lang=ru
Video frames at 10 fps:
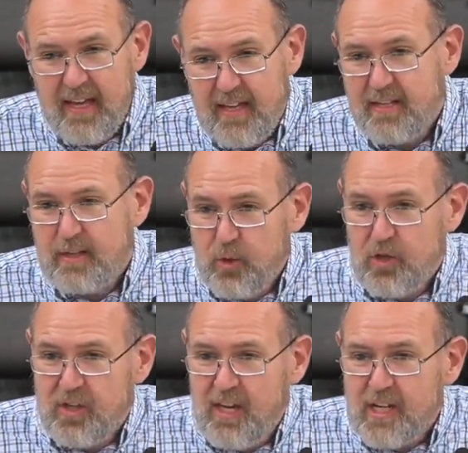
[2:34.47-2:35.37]
и
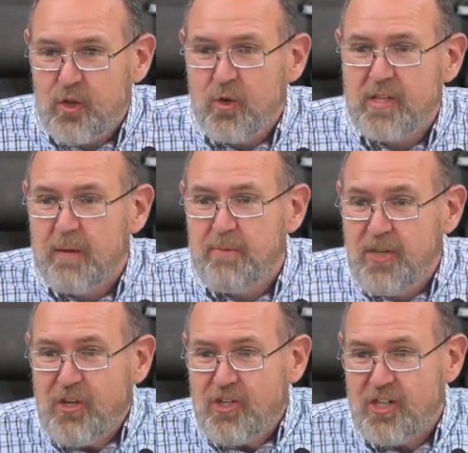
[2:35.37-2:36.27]
слушают, где же он
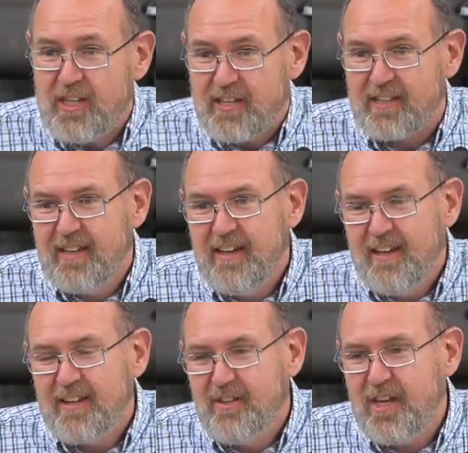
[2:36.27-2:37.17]
запищит,
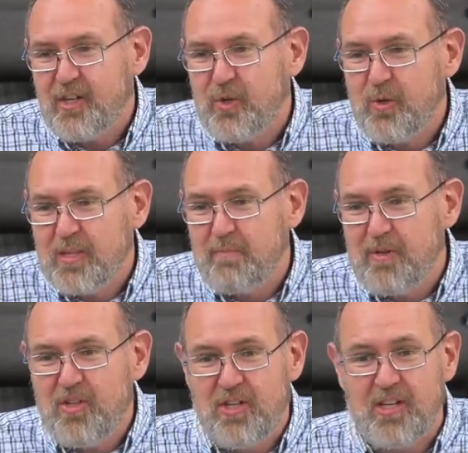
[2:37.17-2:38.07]
где же он
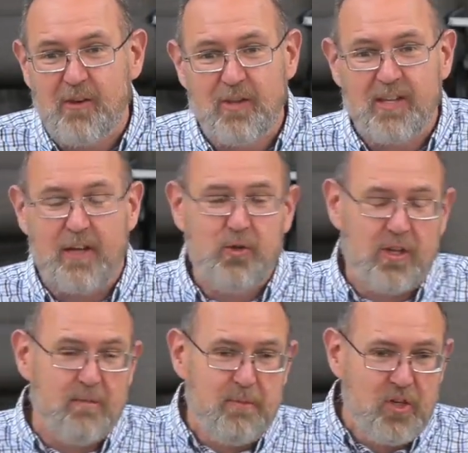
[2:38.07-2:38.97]
запищит. И вот когда
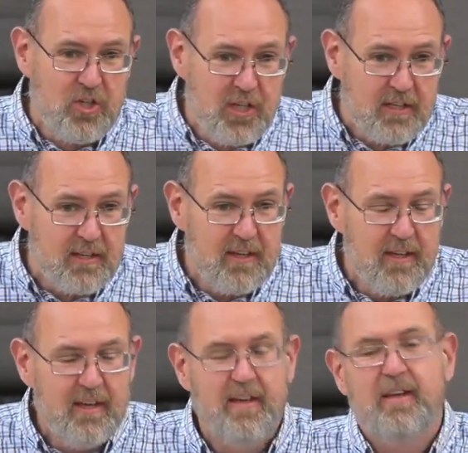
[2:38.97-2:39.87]
что-то там пищит,
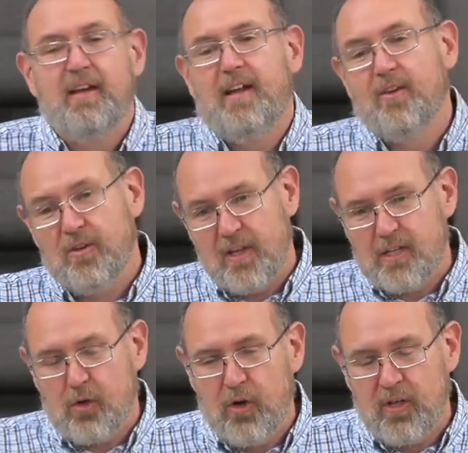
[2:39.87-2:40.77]
оно
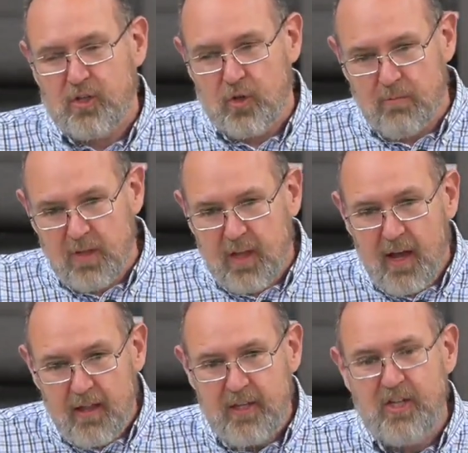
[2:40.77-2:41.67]
настроено, что он
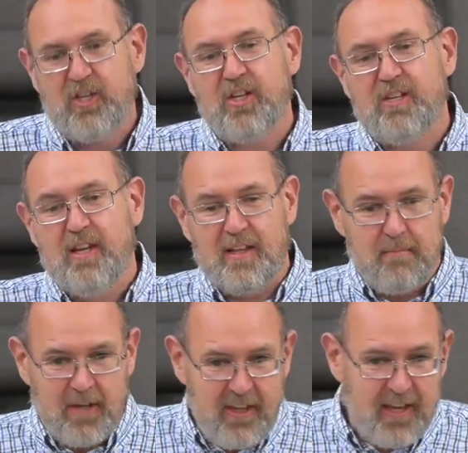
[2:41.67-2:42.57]
металл ищет или там
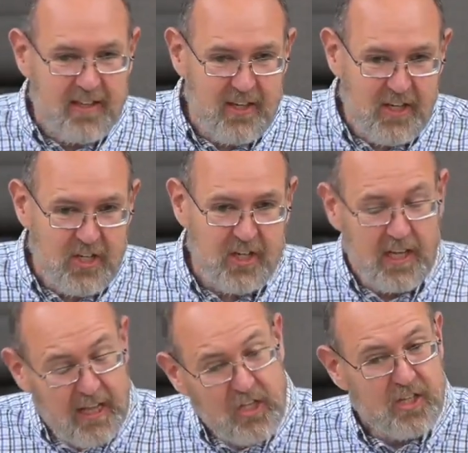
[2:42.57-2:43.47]
монеты ищет, и
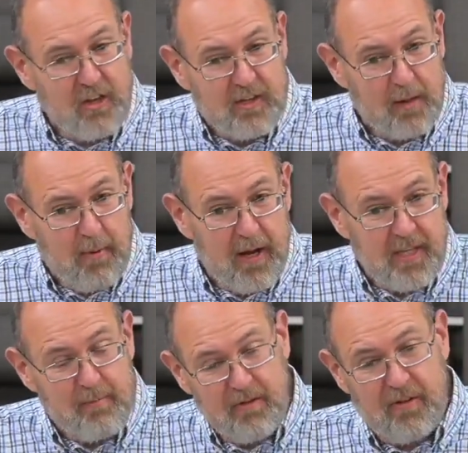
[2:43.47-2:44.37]
они начинают
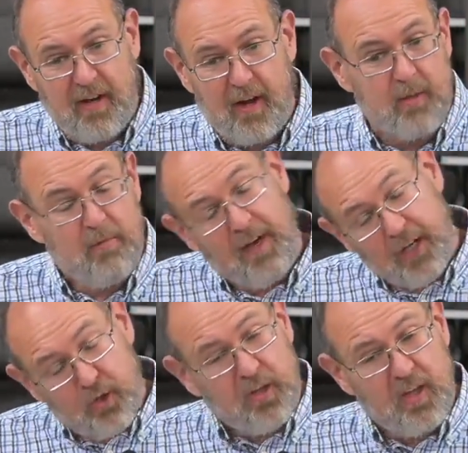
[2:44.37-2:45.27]
копать и проверяют.
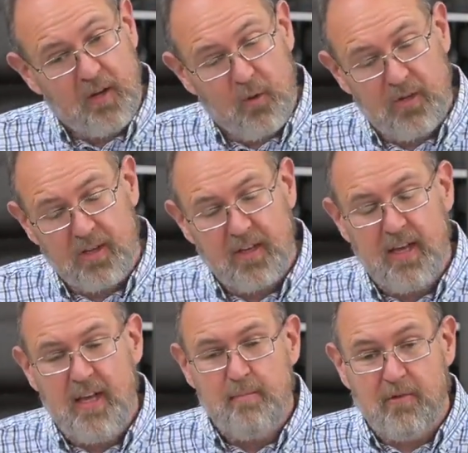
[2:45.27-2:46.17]
Бывает, что-то находят,
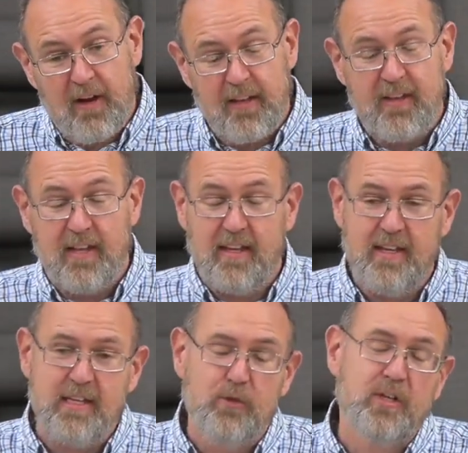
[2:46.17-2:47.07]
бывает нет. А
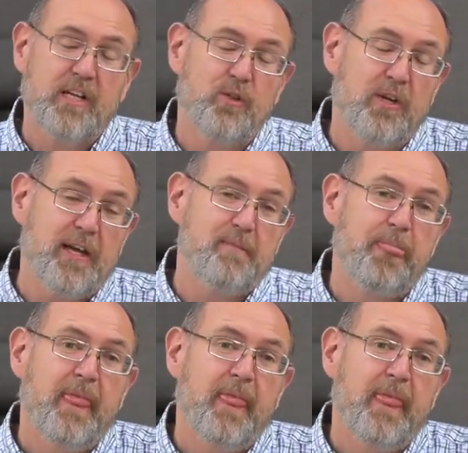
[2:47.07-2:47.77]
есть люди, которые